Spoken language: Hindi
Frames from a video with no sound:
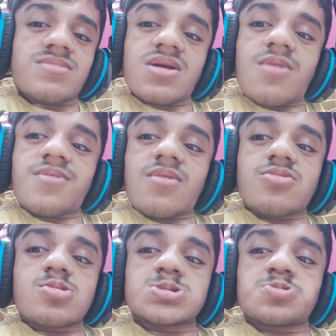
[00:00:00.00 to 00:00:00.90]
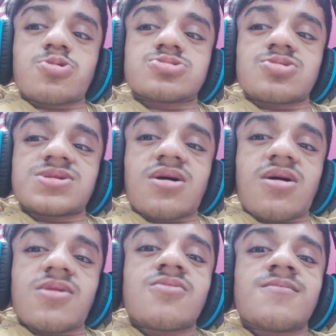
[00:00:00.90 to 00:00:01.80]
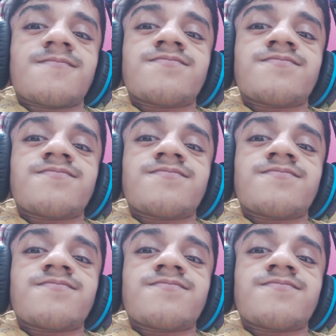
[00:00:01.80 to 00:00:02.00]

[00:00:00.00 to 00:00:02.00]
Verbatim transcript: मैं यहाँ पे आपको कुछ फ़ोटो दिखा रहा हूँ